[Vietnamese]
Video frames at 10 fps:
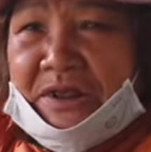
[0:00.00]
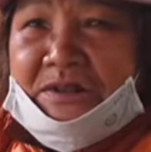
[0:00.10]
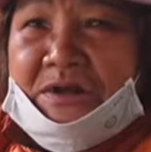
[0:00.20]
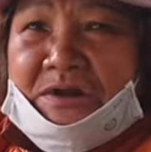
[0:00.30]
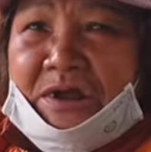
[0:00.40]
phải đi
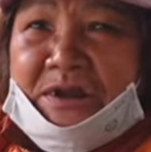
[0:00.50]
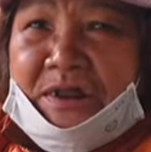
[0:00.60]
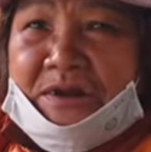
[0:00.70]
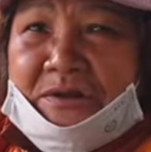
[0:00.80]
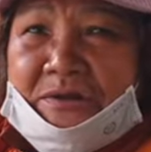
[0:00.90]
từ đây
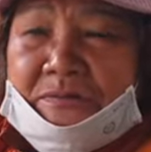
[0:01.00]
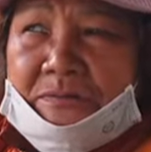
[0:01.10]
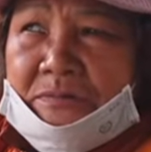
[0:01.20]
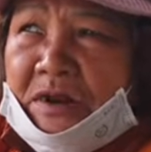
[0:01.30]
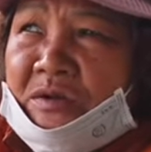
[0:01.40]
lên
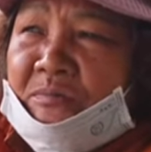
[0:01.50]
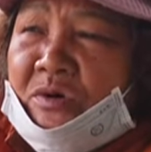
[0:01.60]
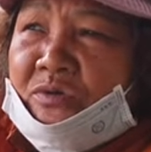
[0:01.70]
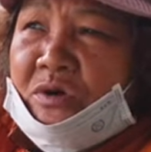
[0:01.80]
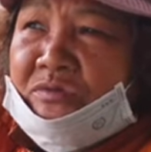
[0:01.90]
đền
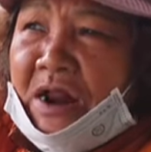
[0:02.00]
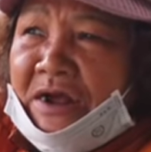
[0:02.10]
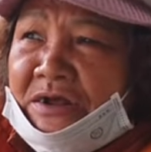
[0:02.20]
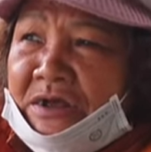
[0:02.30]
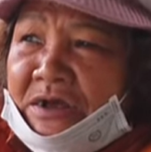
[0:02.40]
mẫu đồng
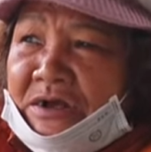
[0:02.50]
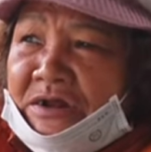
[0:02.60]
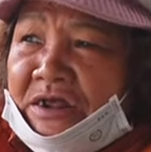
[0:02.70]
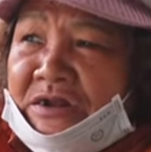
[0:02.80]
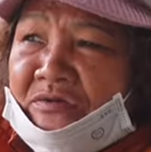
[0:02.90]
đăng
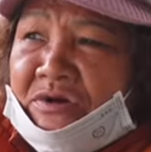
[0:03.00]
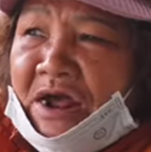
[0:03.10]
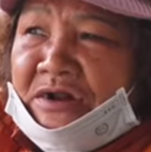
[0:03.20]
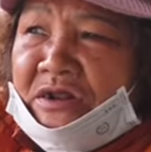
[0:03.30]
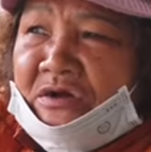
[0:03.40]
nên đồng
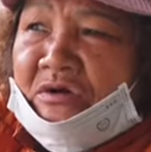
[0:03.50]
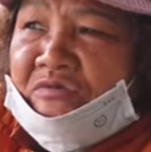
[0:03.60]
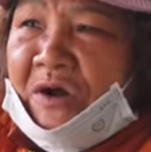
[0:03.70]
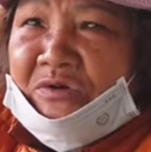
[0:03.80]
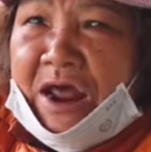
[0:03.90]
đăng thì nó
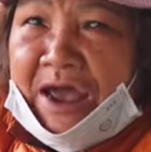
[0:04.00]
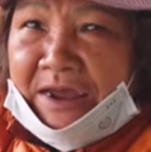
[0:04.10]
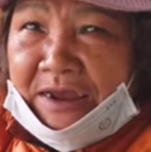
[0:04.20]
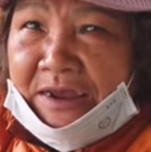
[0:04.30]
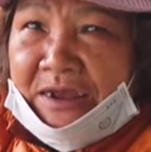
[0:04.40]
có pháo
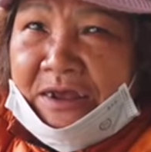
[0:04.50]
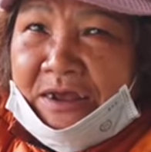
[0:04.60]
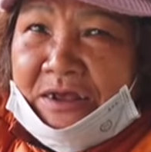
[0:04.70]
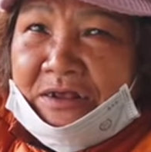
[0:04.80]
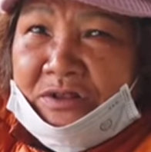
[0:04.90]
đài
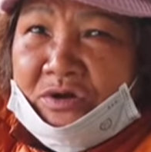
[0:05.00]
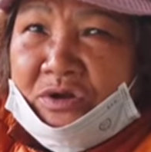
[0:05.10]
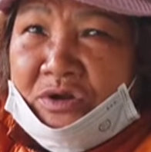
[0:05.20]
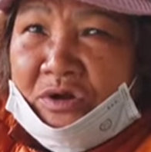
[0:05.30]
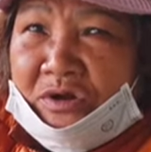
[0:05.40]
à rồi
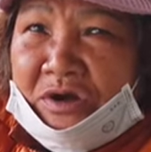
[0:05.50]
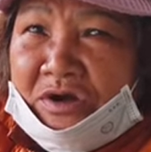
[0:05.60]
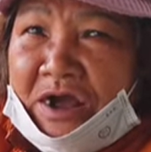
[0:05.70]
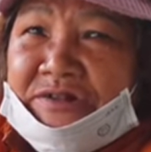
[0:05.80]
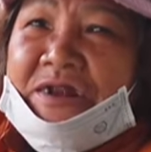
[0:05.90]
nó có
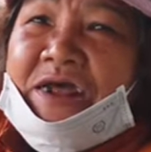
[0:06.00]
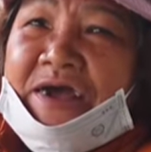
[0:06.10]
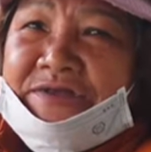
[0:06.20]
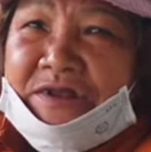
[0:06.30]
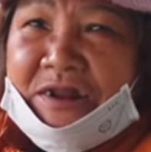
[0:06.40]
cả tất
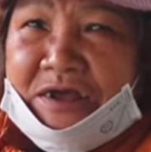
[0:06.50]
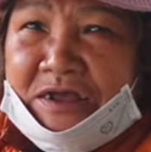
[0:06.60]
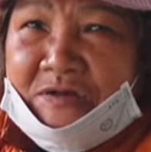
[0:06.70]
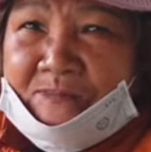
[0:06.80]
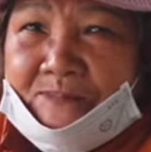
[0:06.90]
cả trên đấy
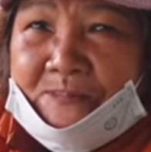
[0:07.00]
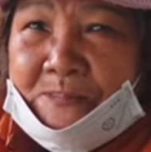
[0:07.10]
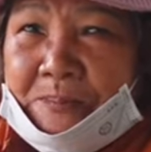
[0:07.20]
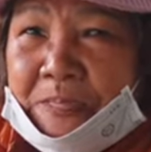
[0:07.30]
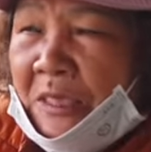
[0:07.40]
ở gần đây
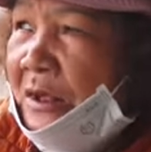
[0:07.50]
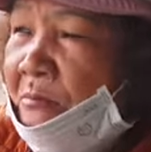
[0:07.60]
không ạ